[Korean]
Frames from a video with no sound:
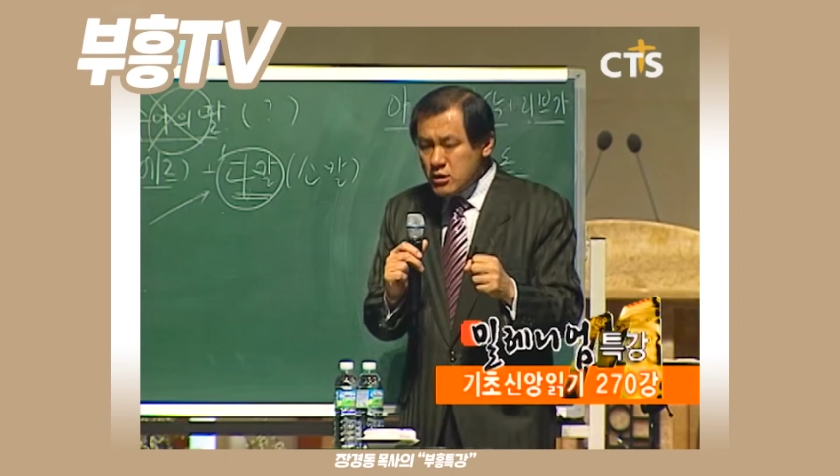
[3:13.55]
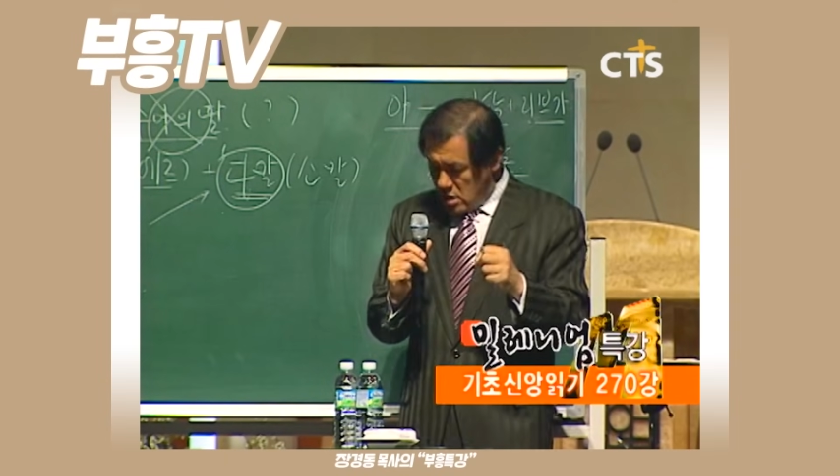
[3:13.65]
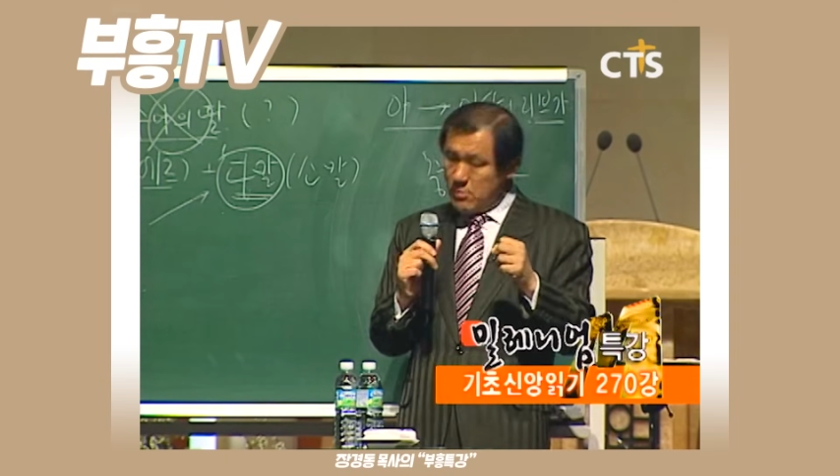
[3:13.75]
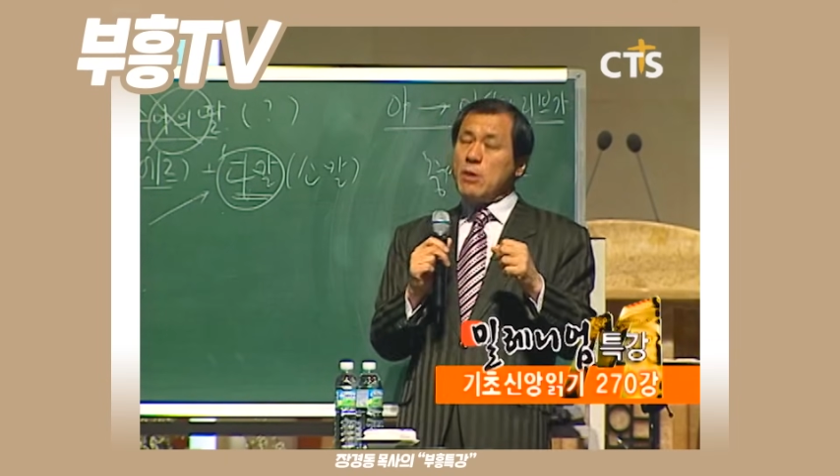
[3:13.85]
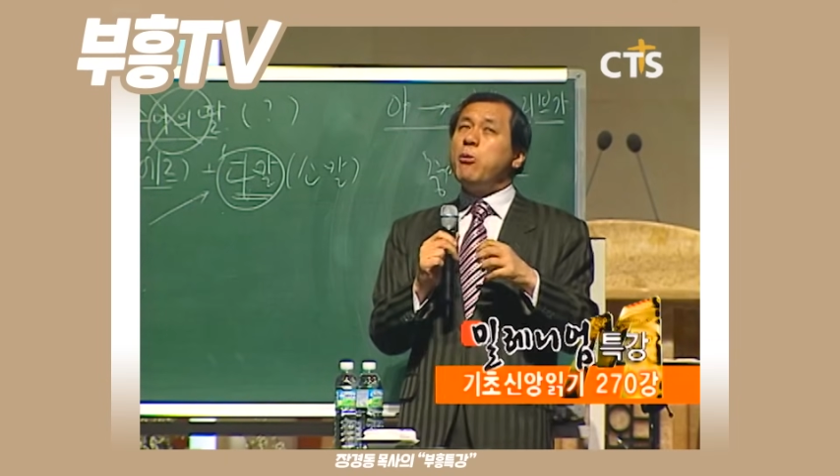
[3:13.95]

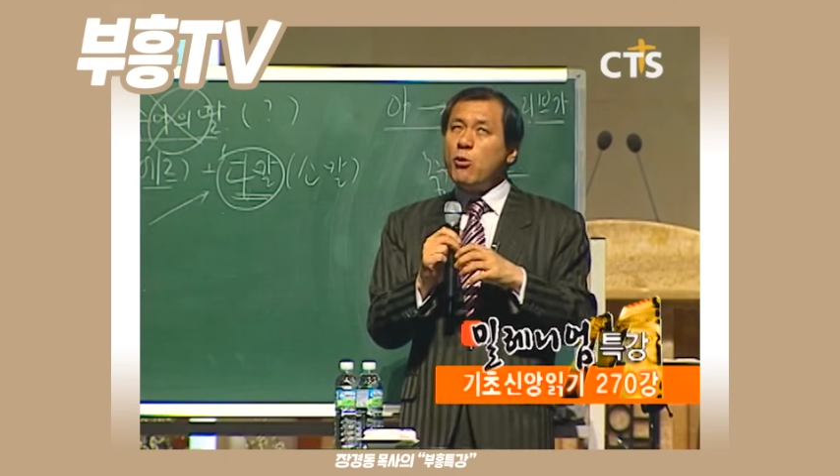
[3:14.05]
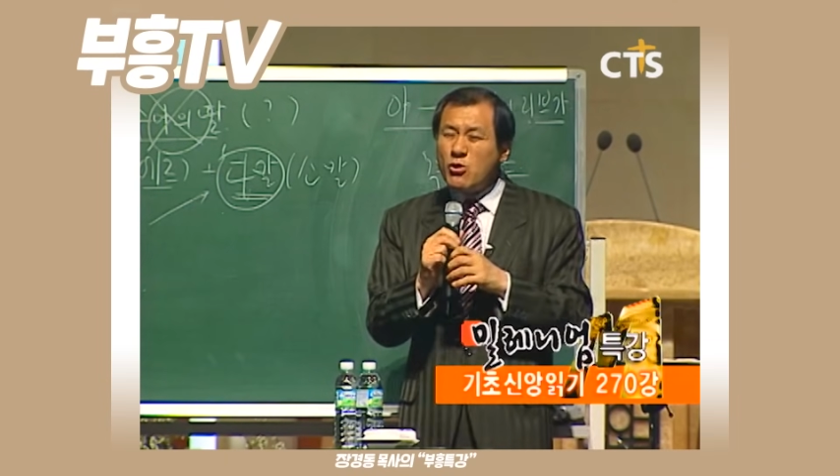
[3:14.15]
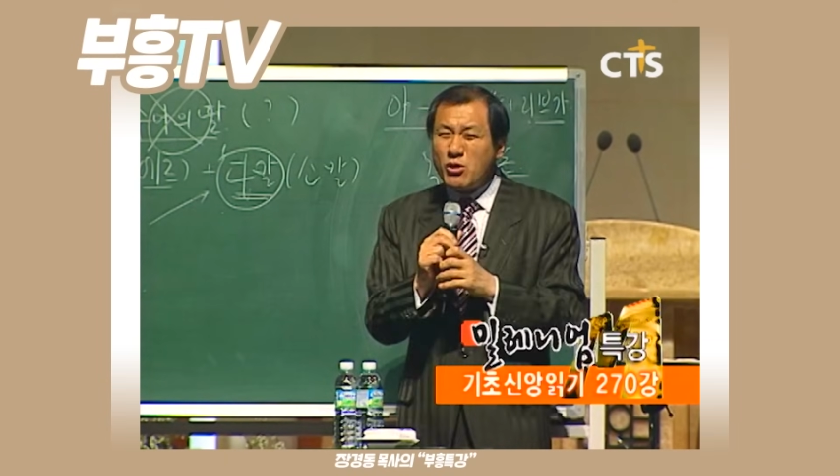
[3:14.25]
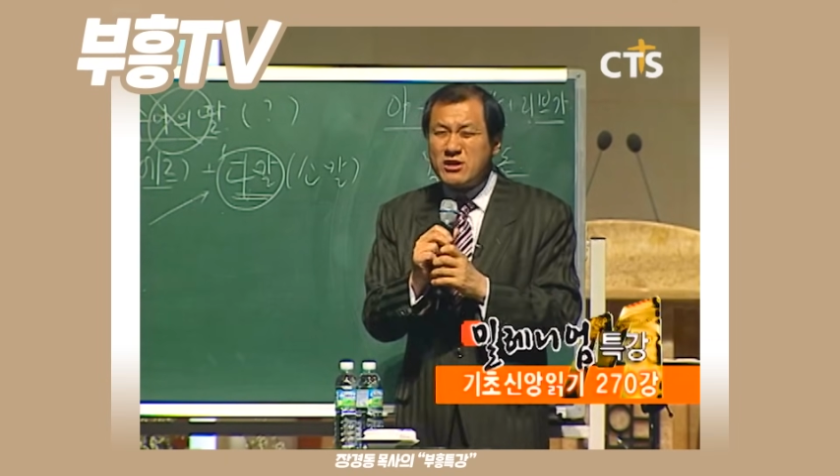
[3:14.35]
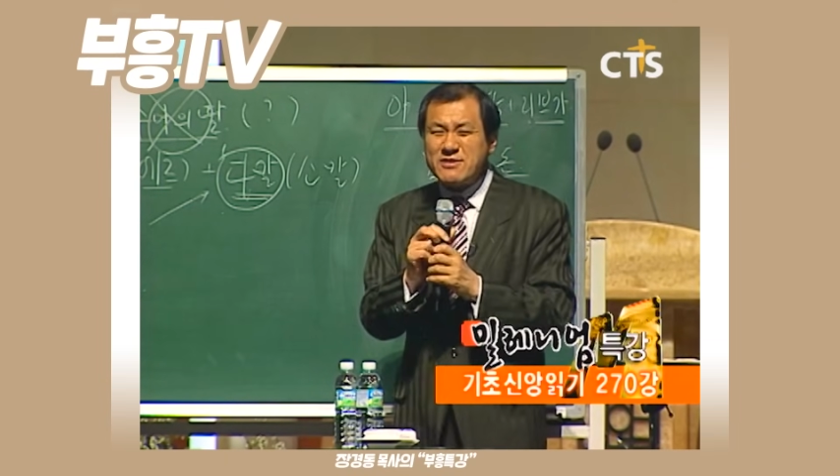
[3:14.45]
다음에
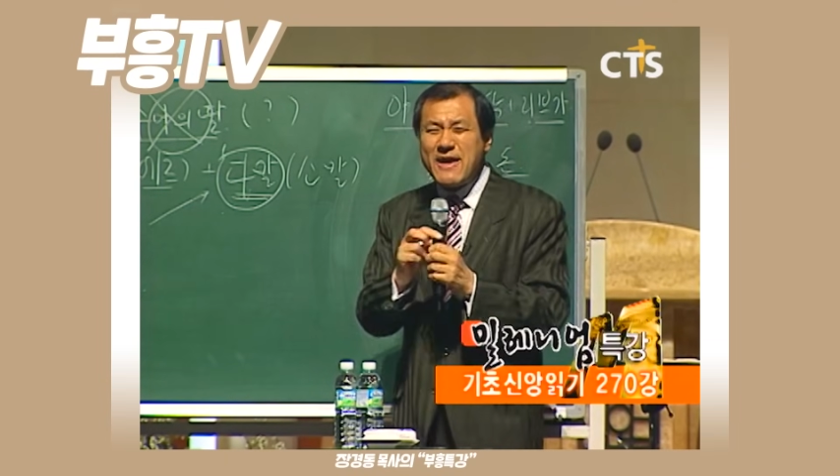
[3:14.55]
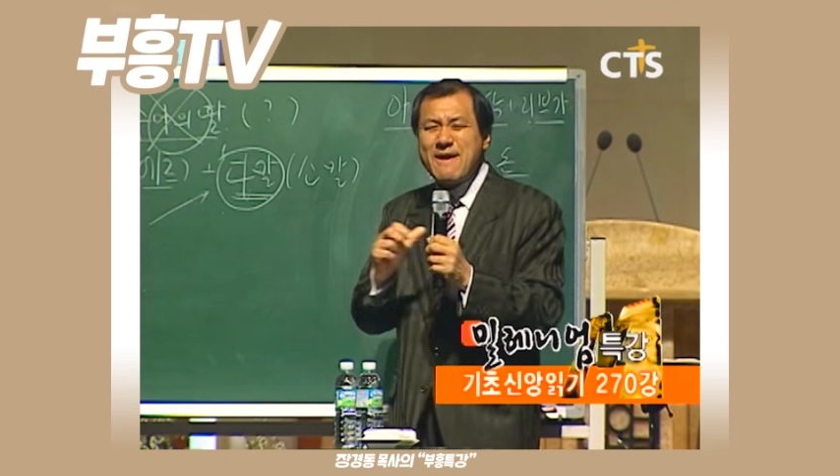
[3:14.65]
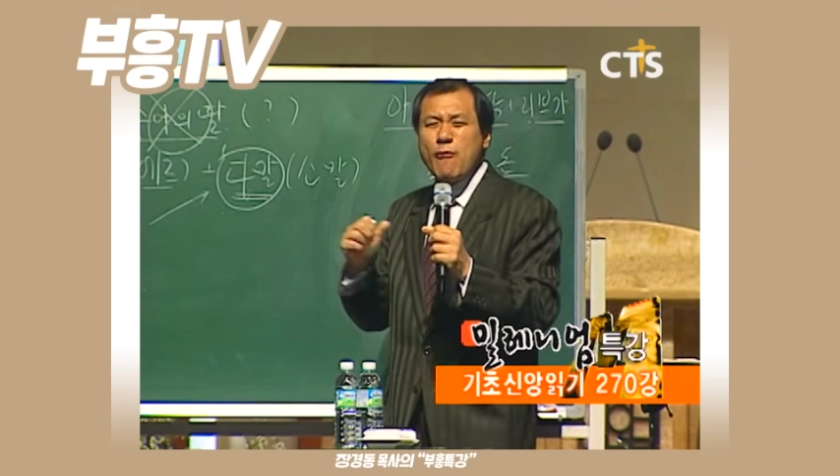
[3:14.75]
묵롱할 때